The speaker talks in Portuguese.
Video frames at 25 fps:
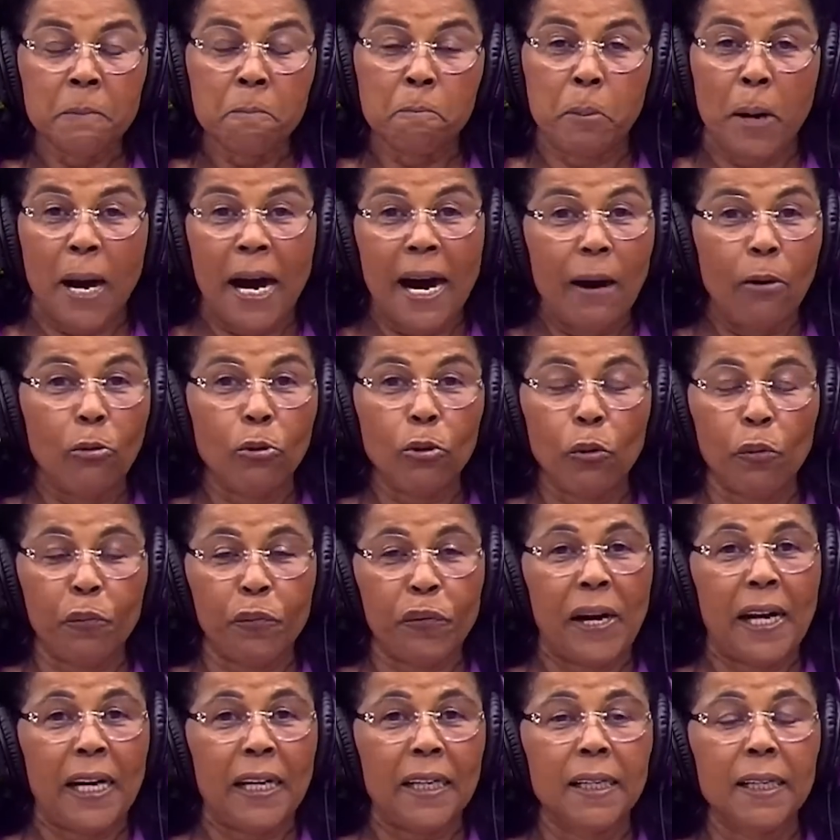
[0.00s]
Paulo,
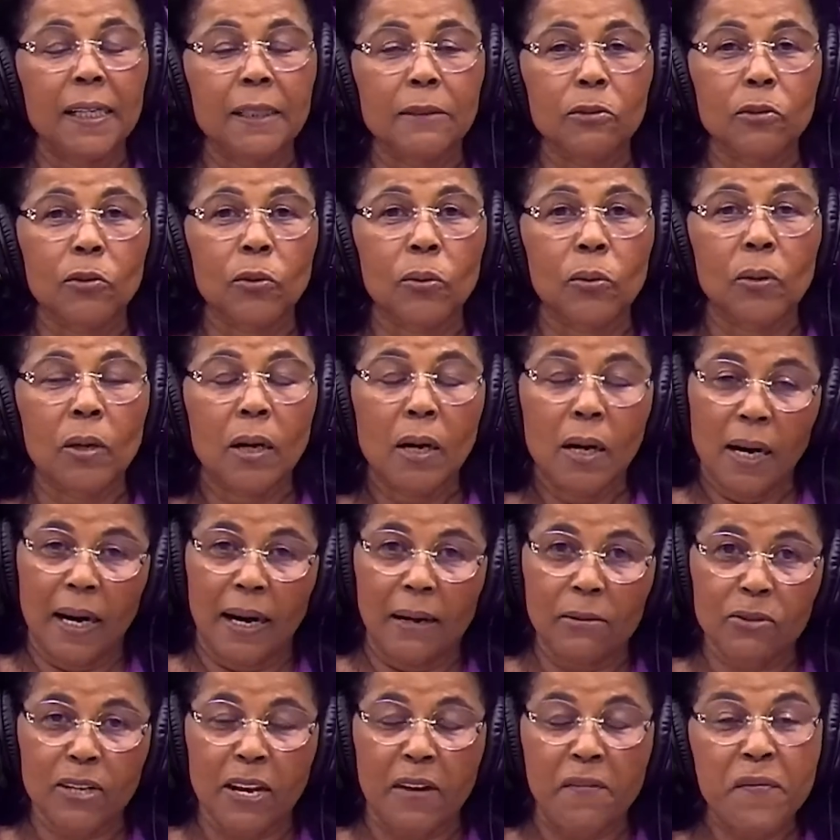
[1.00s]
falando
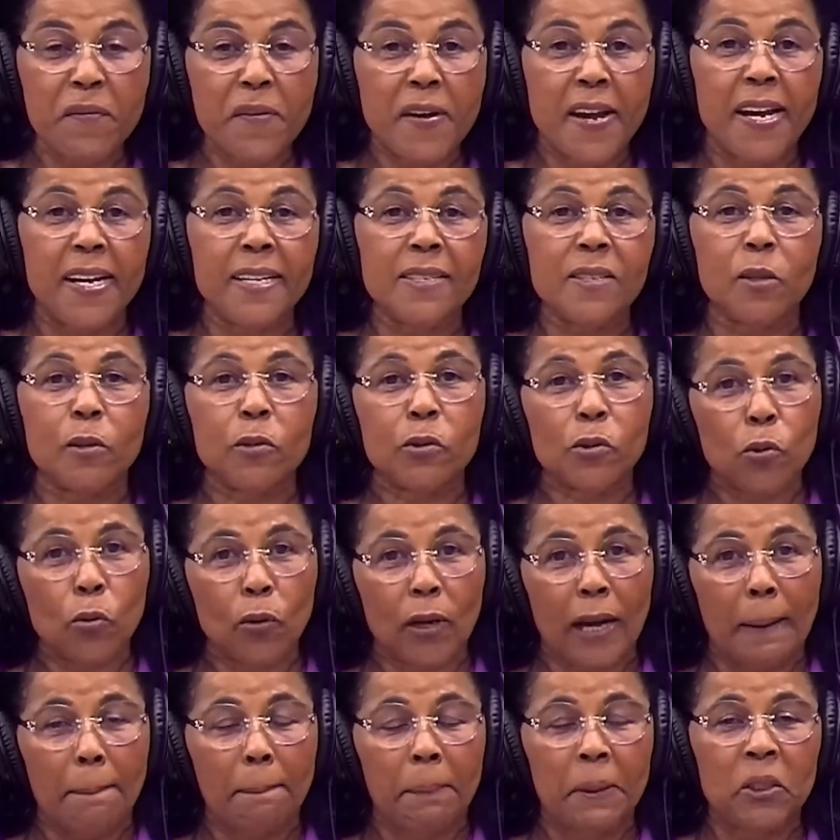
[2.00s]
aos Efésios, no
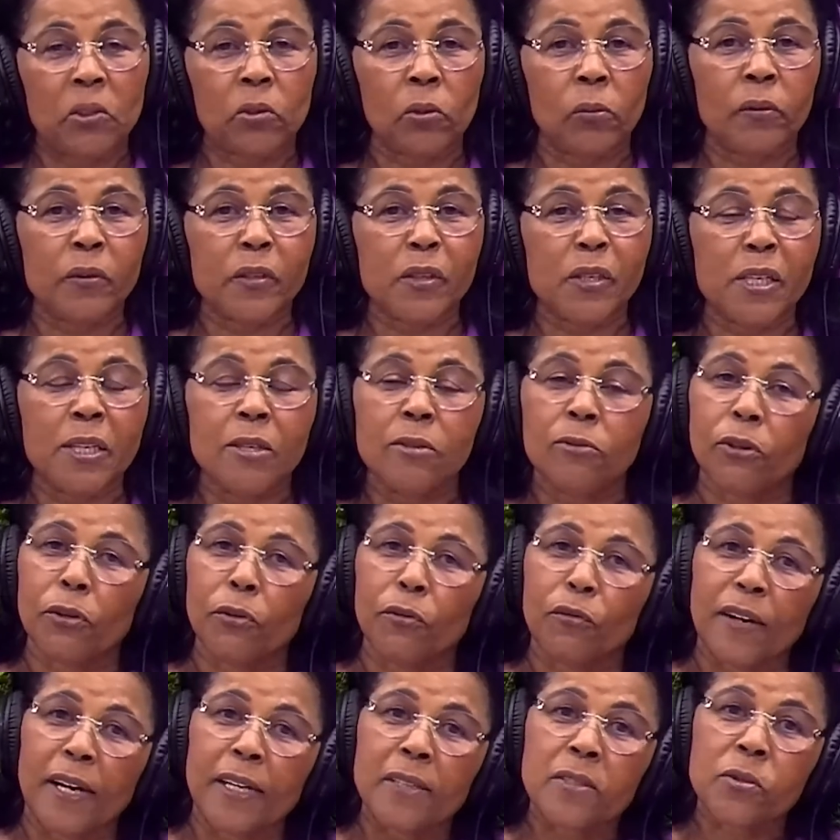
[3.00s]
capítulo 5 e o
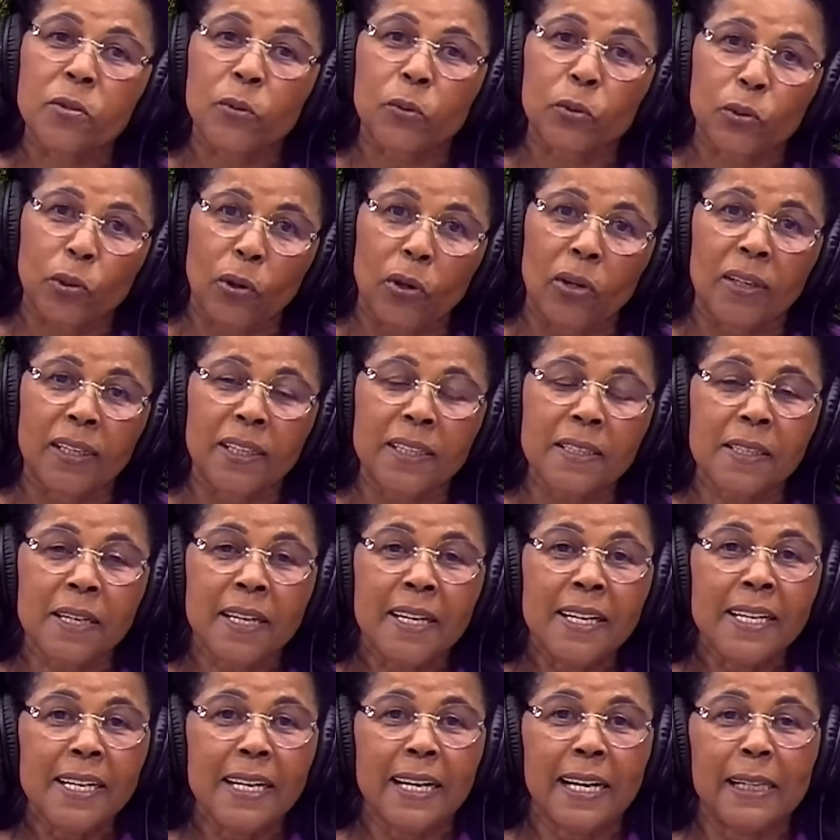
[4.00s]
verso 2,
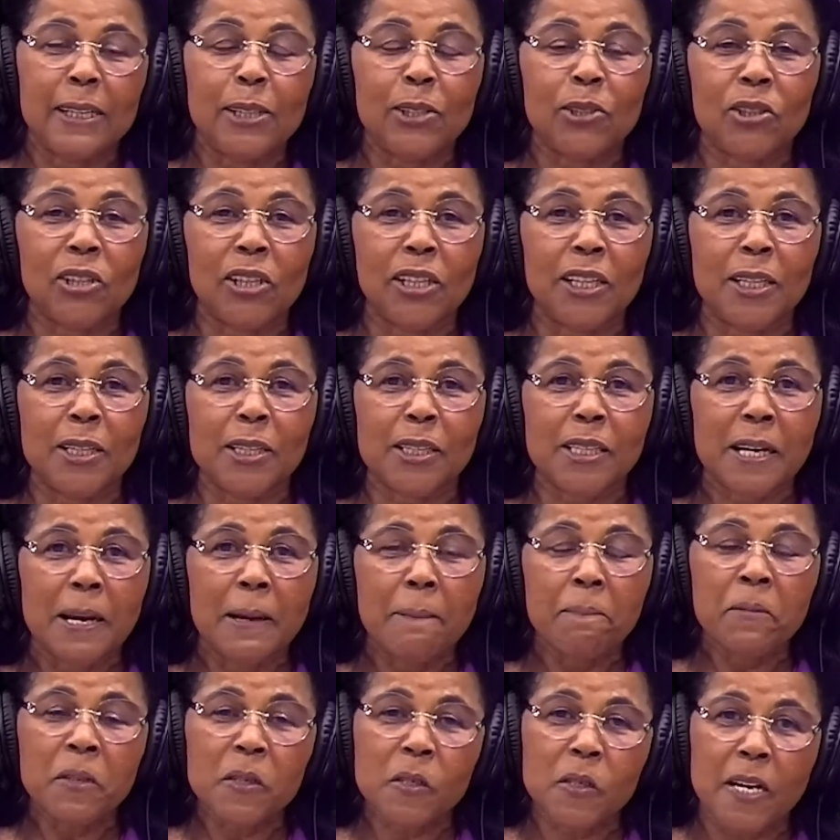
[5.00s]
ele diz:
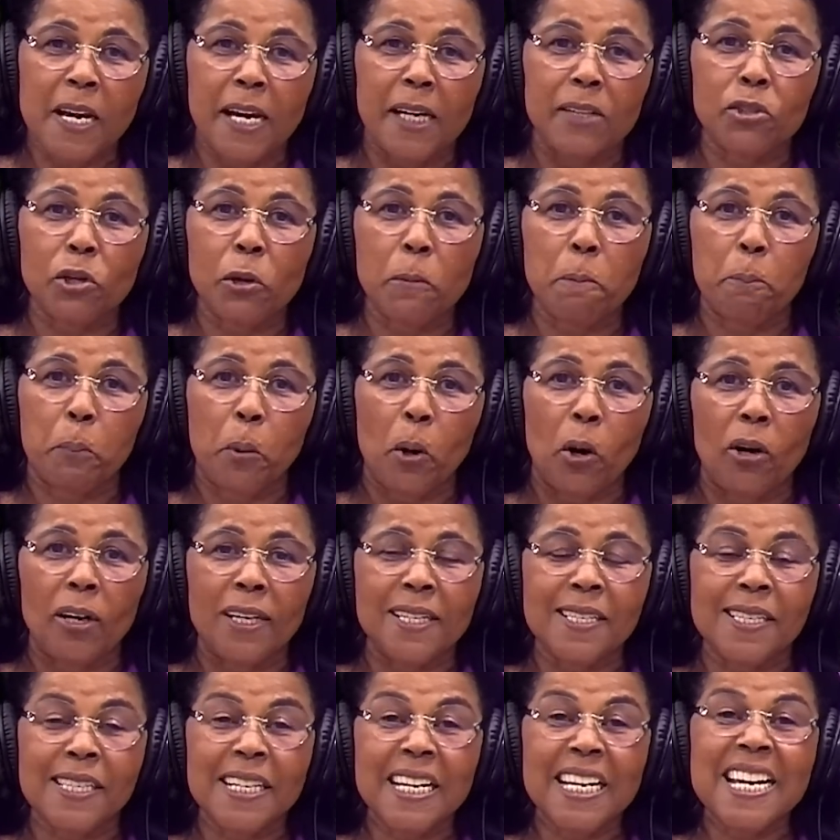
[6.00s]
Sede,
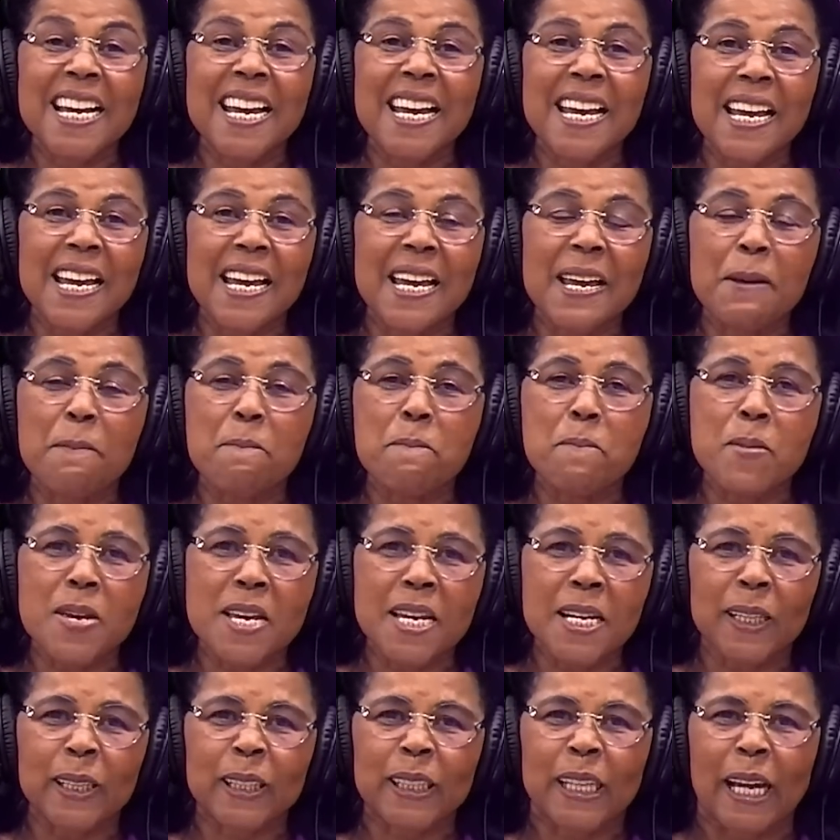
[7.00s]
pois,
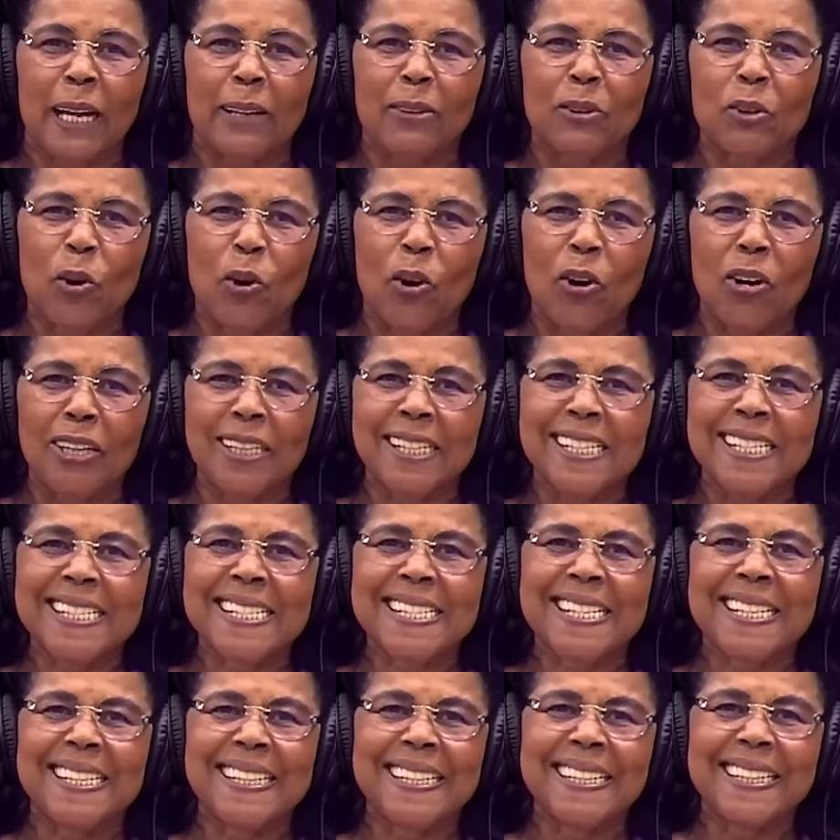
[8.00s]

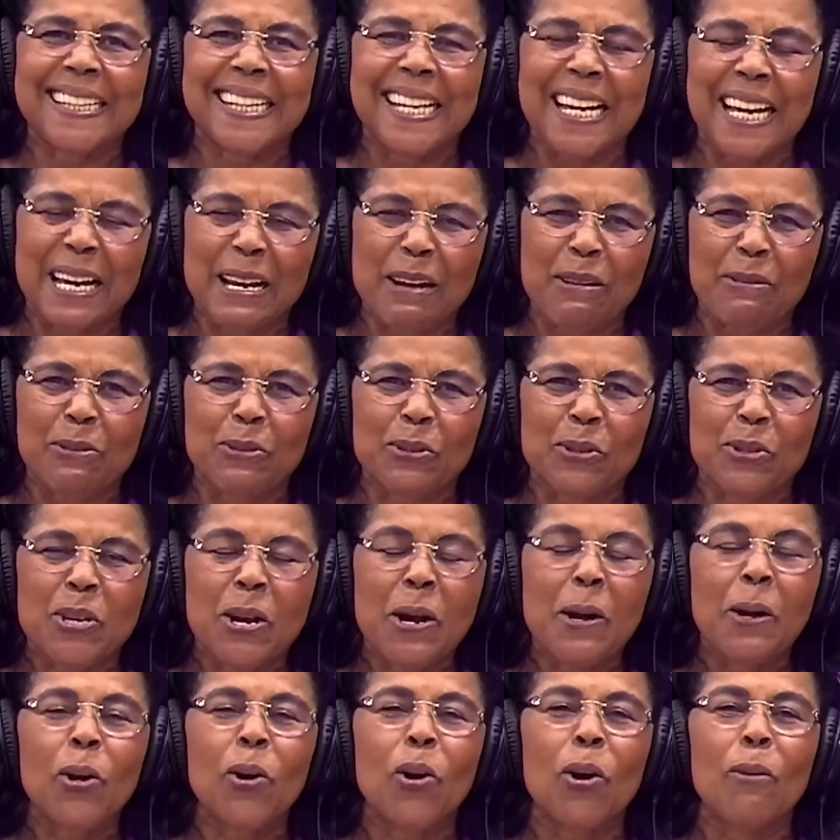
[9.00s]
imitadores de Deus
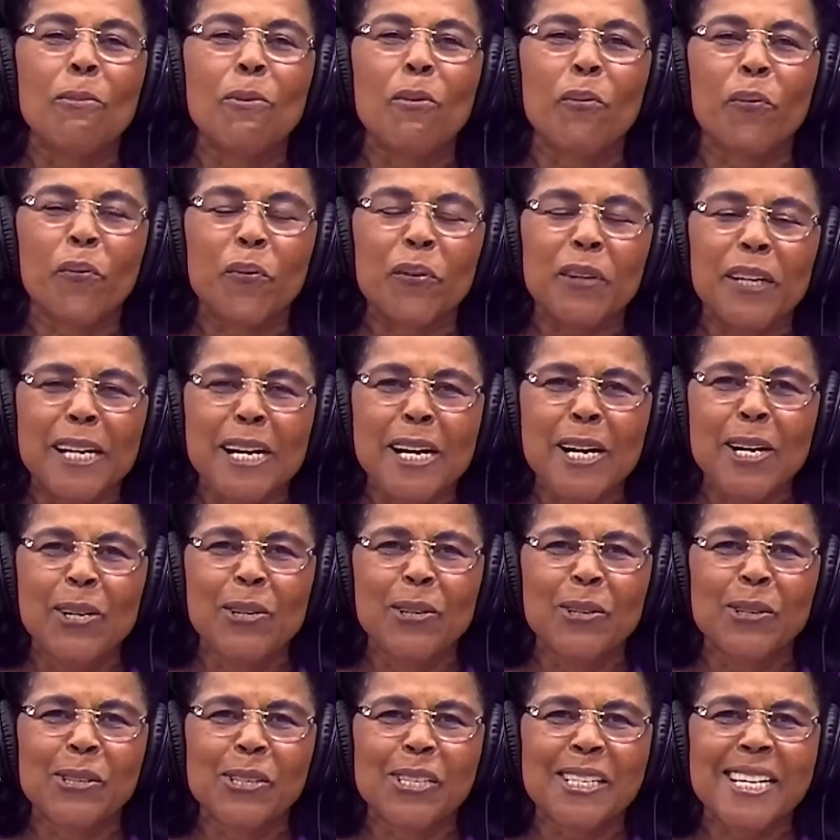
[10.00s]
como
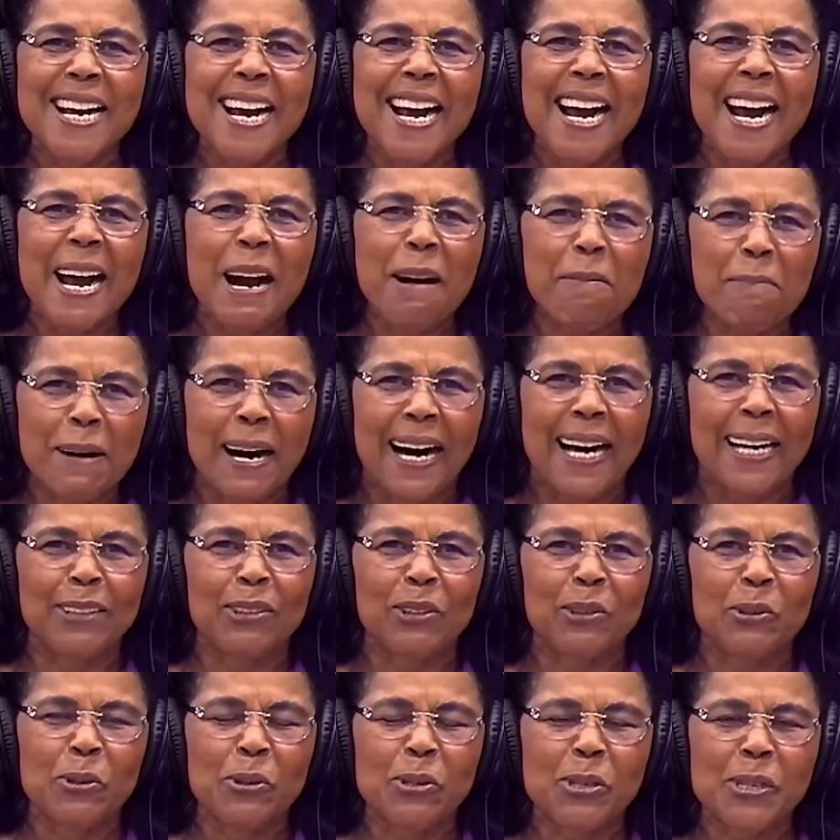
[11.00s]
filhos
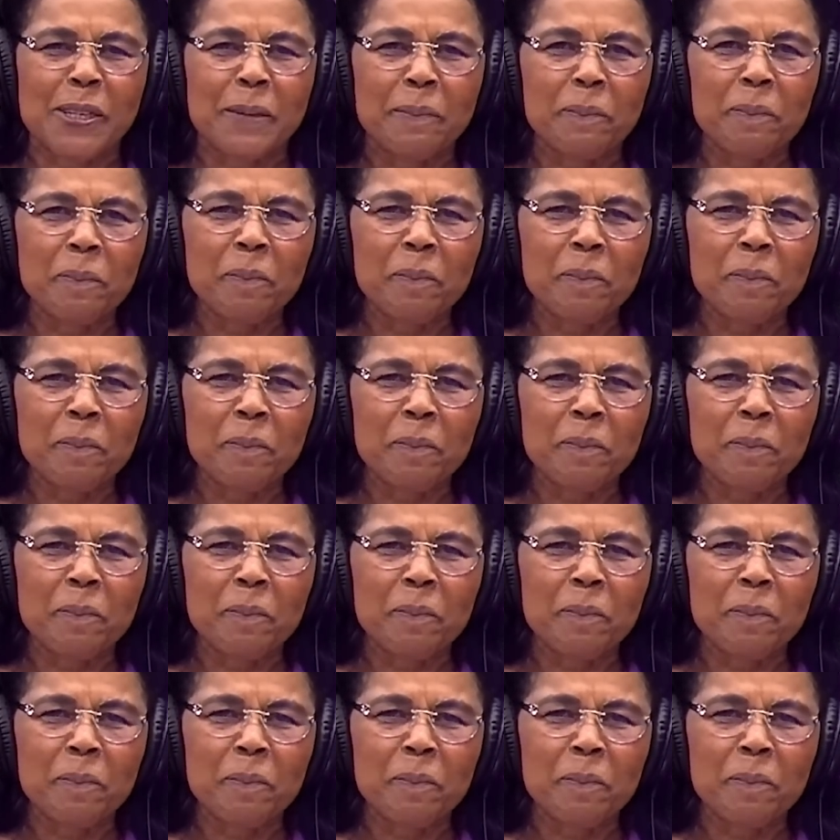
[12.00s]
amados.